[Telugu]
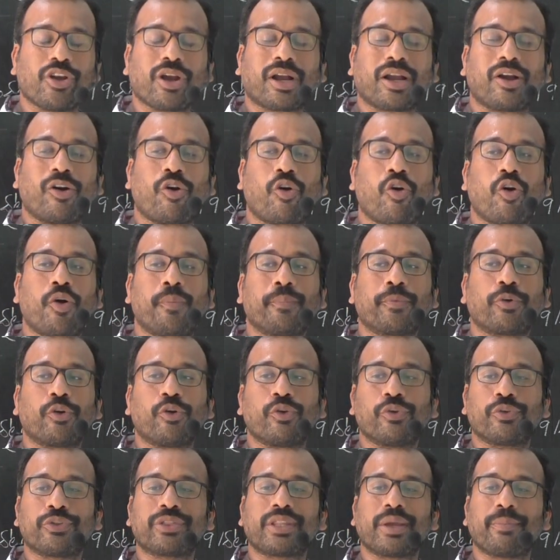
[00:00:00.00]
యొక్క హోమ్
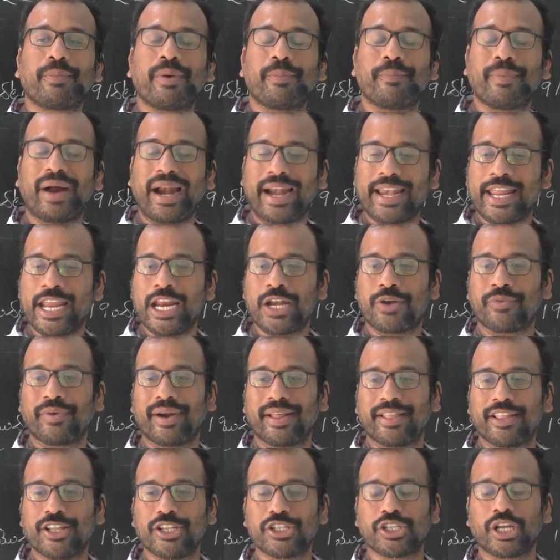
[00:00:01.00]
రూల్ ఉద్యమం
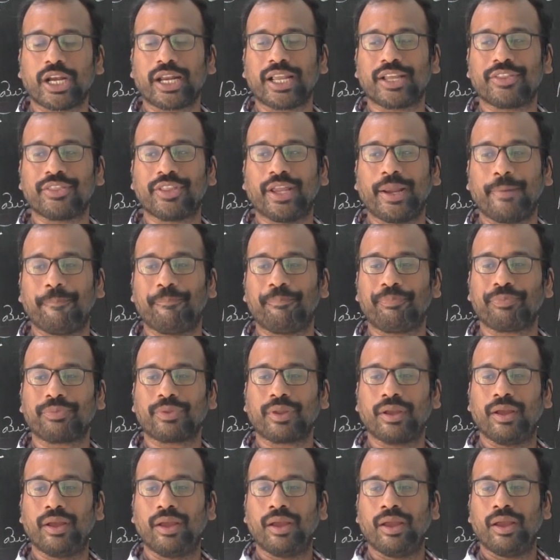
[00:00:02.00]
అనేటువంటిది జరిగింది
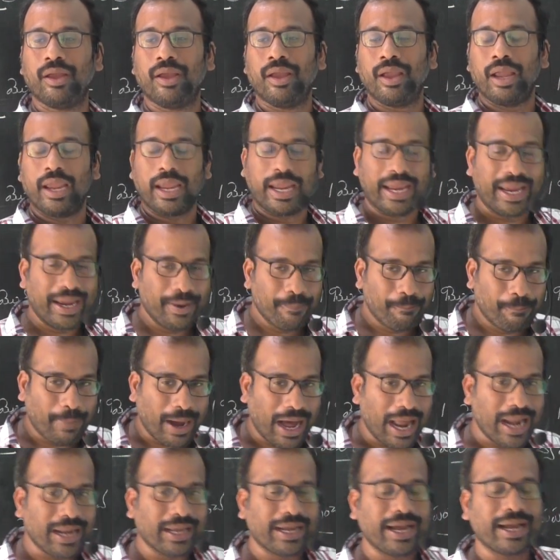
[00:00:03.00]
ఈ
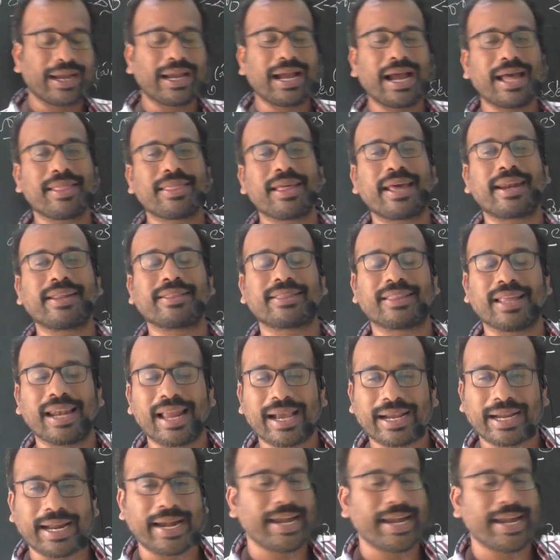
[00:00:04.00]
బాలగంగాధర తిలక్